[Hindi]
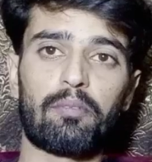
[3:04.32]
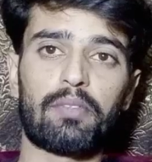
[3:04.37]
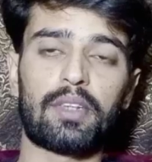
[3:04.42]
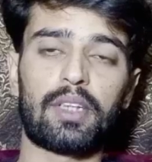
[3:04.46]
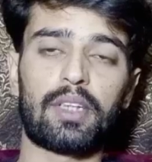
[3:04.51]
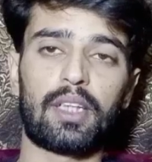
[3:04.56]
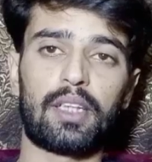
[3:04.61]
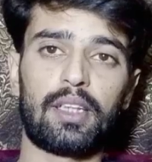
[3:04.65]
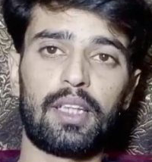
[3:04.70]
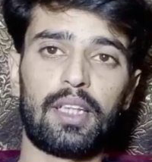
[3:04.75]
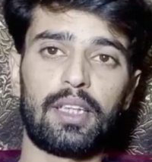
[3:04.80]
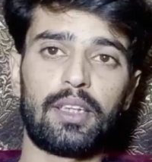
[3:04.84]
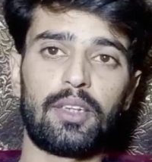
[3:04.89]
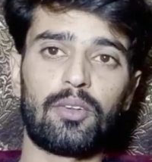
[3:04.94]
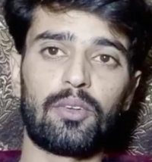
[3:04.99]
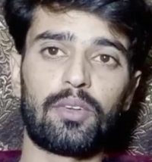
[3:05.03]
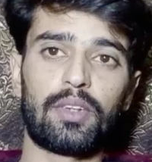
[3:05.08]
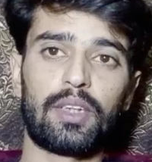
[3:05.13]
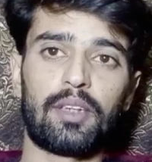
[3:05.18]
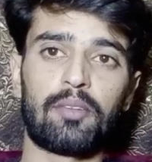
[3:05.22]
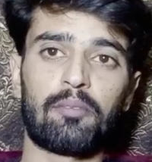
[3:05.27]
पसंद आई
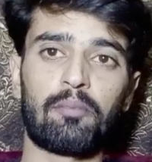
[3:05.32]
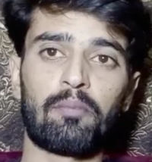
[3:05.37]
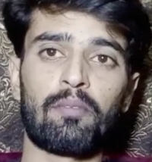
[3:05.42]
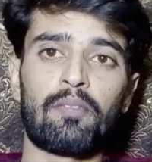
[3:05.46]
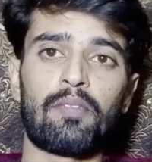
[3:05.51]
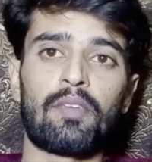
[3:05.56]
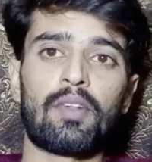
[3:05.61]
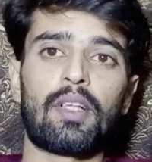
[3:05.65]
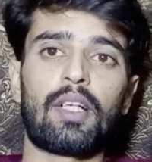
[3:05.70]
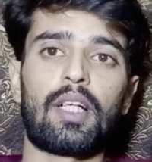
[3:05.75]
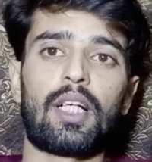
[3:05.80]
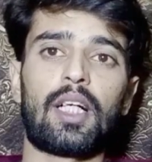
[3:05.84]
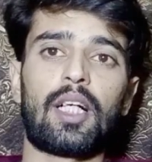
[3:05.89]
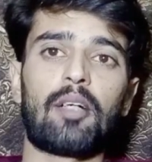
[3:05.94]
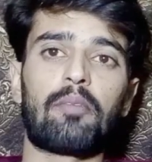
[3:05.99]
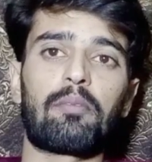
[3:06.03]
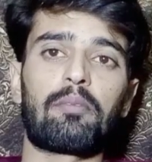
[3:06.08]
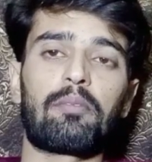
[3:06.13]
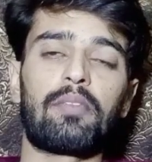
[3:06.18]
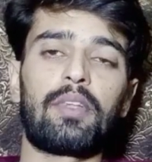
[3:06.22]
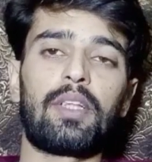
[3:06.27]
होगी
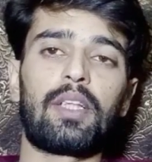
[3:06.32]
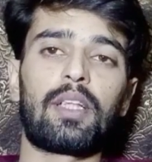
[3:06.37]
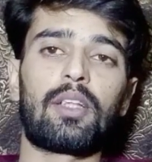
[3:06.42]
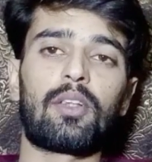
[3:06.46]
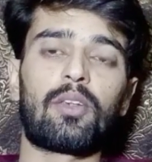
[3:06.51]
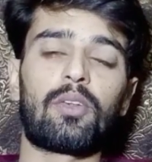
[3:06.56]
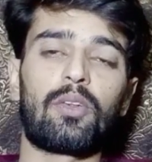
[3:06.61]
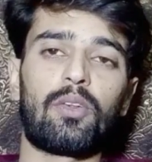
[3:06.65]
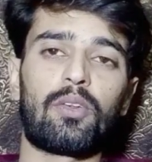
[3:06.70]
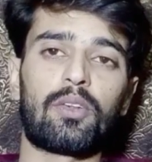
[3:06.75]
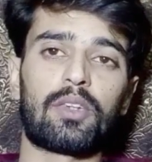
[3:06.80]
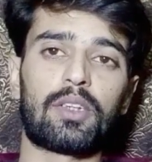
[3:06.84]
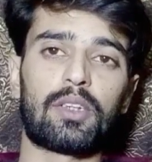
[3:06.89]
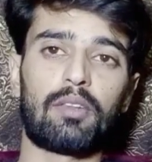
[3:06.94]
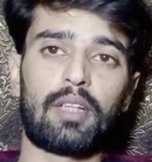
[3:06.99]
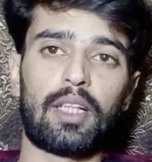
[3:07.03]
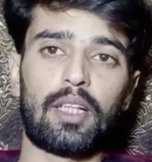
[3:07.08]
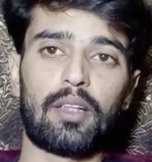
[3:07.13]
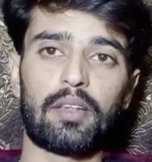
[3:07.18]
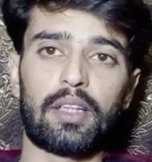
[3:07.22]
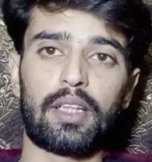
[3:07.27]
आपने अगर कोई और
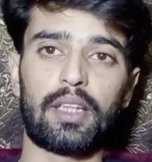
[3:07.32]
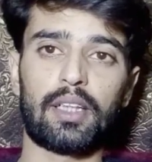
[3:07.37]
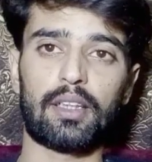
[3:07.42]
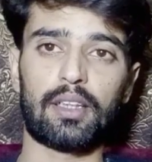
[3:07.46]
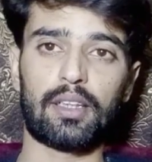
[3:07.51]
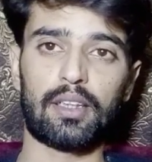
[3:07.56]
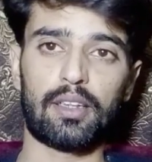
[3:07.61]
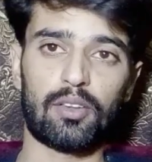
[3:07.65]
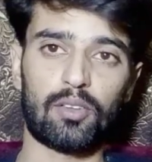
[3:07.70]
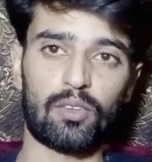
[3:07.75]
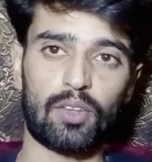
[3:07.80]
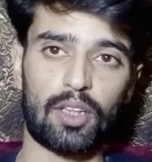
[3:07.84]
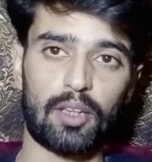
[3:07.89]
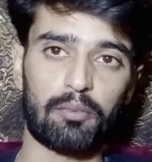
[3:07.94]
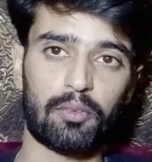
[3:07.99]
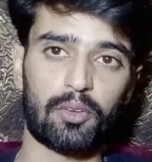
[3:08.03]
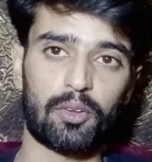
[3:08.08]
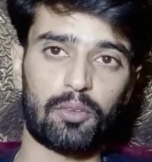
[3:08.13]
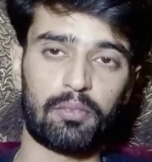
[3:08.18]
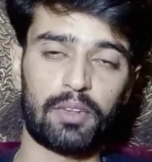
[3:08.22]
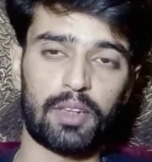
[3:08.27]
सवाल वगैरह करना तो
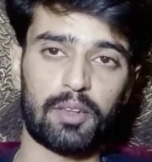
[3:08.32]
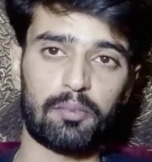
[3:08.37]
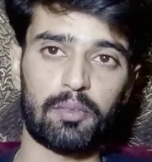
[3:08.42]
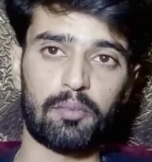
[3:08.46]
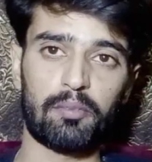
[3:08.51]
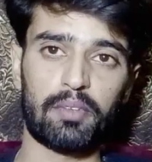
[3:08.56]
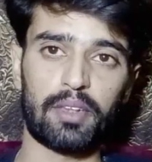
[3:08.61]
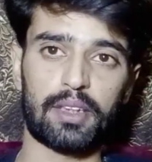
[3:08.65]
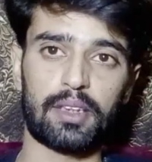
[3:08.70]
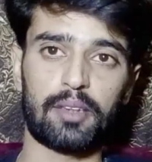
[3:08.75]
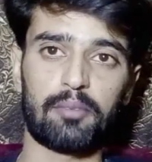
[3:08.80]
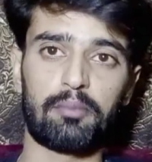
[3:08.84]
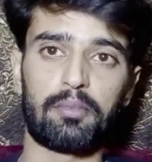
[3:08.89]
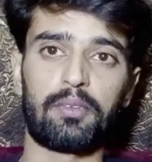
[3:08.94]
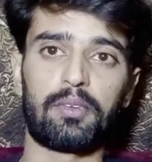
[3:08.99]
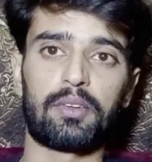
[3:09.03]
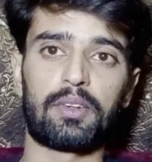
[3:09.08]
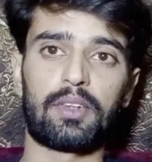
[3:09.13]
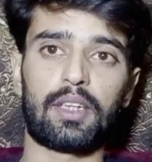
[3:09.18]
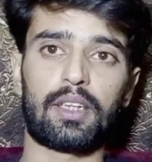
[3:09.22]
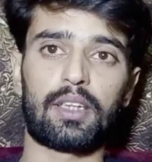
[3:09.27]
आप कमेंट में मेरे से
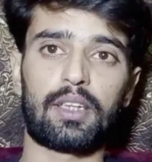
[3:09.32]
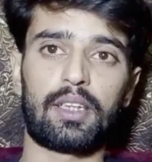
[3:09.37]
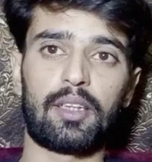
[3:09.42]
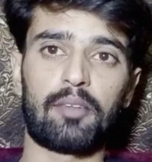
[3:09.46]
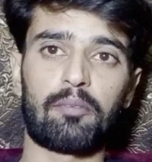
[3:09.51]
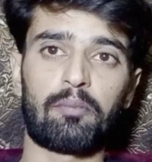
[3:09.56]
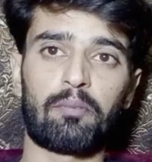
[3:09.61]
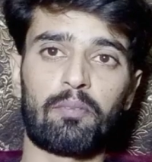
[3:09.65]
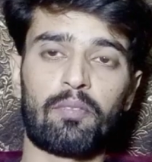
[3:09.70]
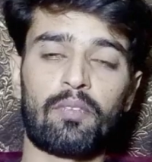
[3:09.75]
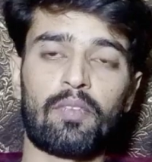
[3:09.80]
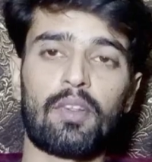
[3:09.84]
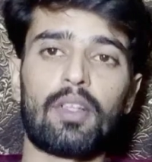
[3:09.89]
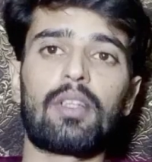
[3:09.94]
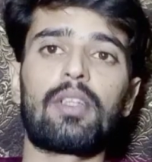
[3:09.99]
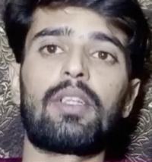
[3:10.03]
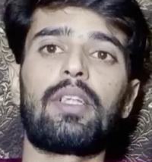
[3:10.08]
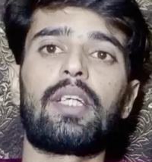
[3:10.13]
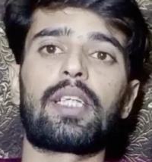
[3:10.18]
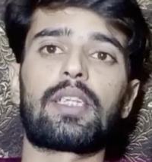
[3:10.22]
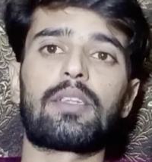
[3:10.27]
पूछ सकते हैं
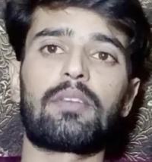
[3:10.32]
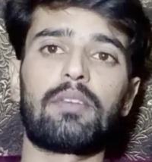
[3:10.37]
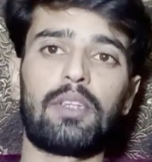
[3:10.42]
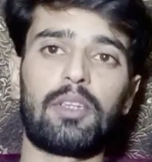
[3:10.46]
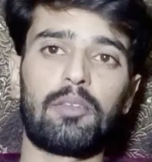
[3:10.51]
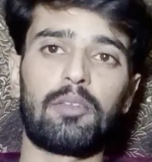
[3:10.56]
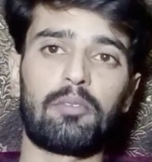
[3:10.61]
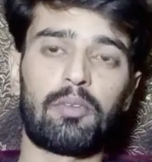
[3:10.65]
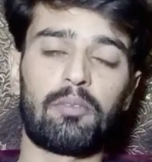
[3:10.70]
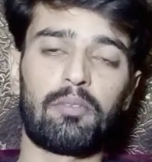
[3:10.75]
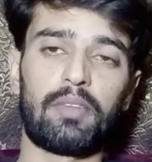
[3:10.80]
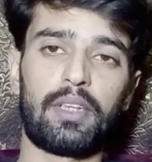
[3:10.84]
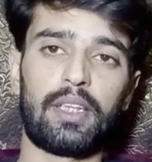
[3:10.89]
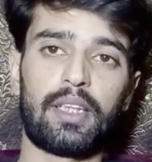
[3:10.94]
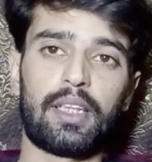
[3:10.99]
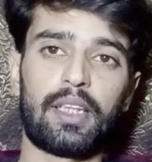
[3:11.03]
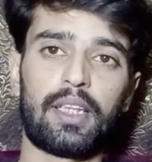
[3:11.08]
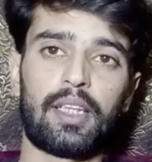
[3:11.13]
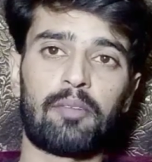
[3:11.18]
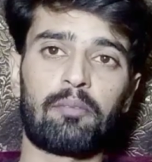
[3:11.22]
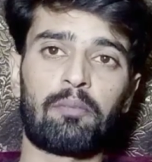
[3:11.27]
नेक्स्ट वीडियो में
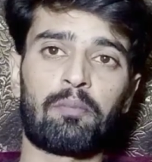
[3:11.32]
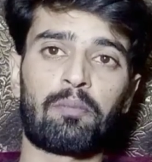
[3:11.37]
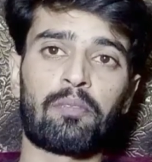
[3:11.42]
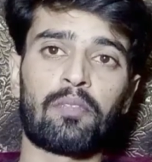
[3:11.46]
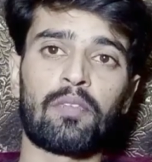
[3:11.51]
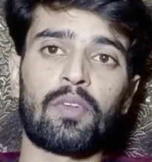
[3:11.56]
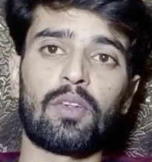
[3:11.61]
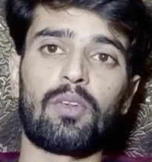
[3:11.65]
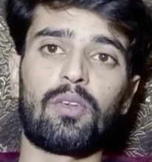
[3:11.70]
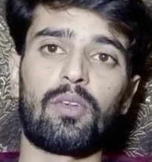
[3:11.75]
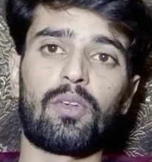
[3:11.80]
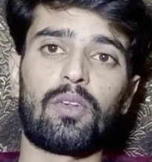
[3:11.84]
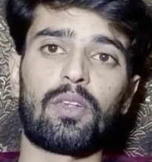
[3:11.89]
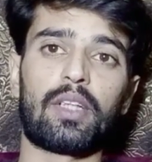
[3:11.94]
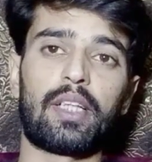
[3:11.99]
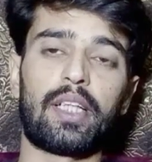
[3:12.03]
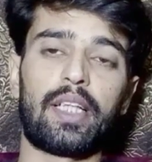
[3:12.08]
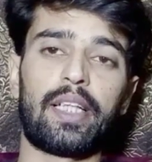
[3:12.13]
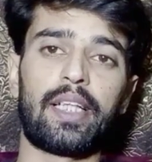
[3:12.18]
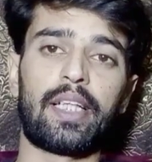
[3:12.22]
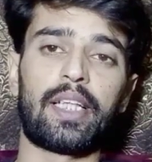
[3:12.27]
मिलेंगे और
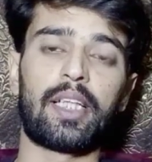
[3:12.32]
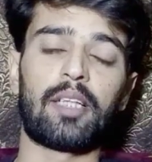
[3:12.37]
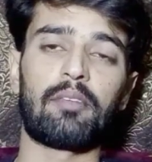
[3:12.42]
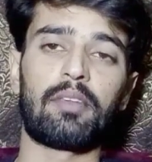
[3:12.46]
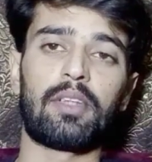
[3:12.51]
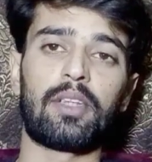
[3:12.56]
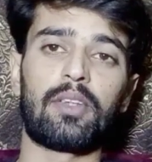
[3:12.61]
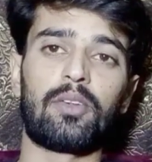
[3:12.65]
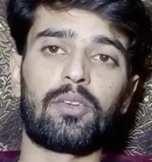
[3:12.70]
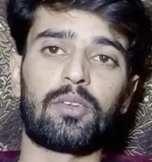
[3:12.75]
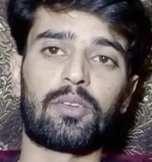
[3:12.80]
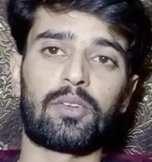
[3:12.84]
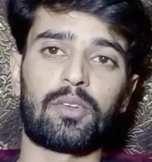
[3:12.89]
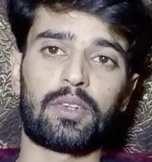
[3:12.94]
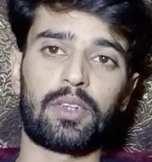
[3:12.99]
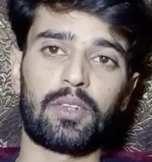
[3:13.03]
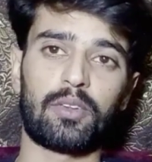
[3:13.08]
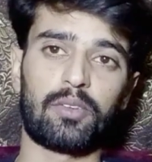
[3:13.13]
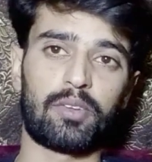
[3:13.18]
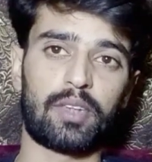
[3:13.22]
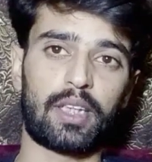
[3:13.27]
नए आने वाले
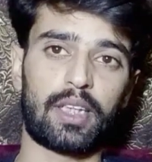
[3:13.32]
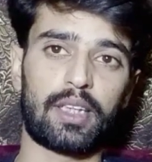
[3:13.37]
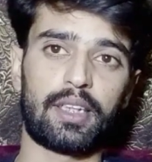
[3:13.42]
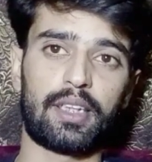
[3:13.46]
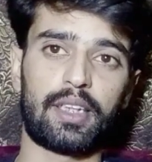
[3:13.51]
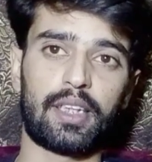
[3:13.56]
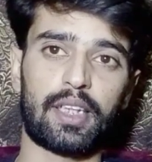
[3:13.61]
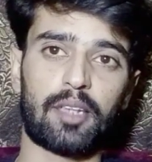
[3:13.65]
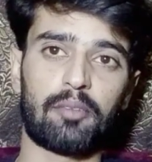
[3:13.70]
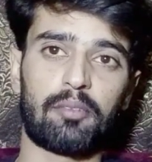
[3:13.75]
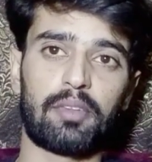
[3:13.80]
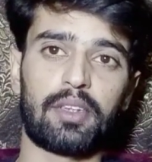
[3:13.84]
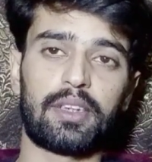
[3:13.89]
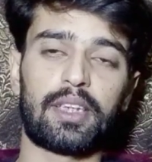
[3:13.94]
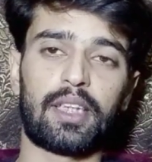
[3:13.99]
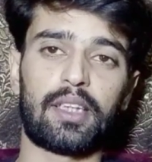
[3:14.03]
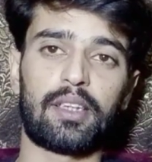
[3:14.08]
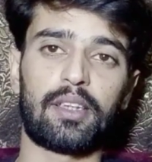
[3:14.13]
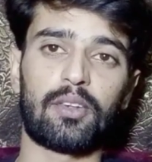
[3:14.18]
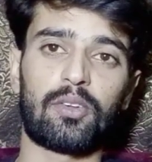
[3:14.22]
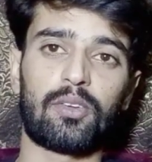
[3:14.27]
दोस्तों से गुजारिश है कि मेरे
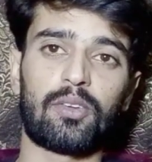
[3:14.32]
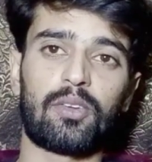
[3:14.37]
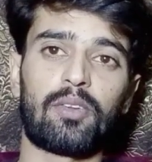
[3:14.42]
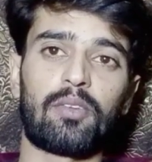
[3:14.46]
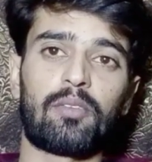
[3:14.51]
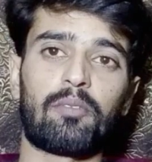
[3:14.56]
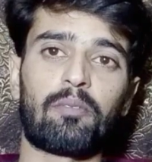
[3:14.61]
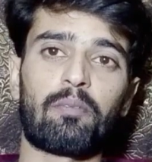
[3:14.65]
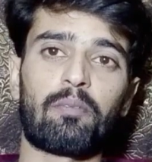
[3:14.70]
चैनल को